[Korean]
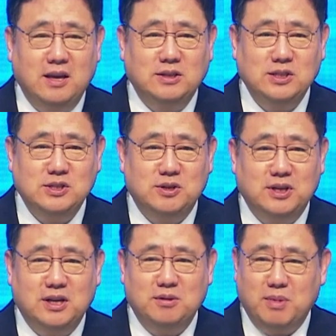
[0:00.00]

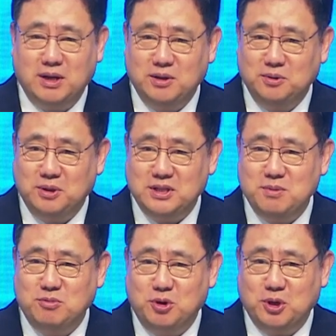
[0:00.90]
흔적이라는 말은 도대체
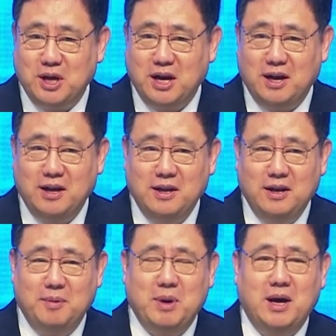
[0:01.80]
뭘까
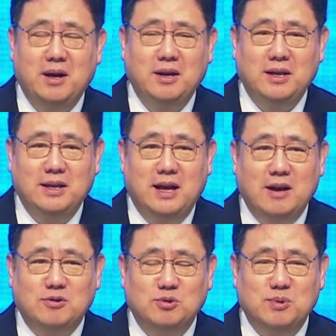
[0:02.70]
아마
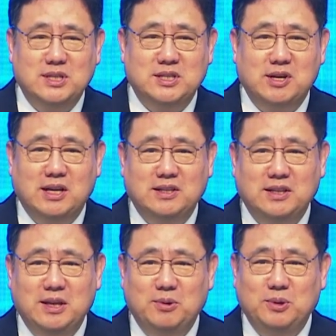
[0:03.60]
궁금하실 것
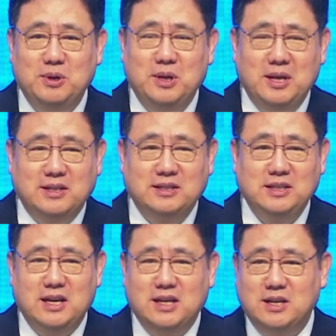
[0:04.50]
같은데 오늘 그
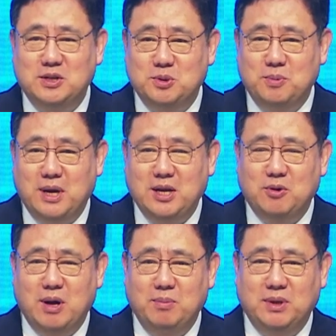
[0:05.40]
이야기를 좀 하려고
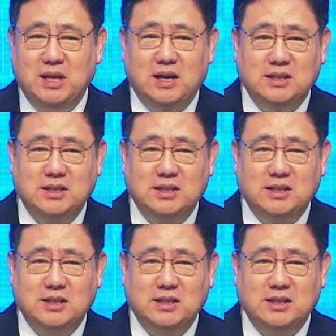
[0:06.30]
합니다.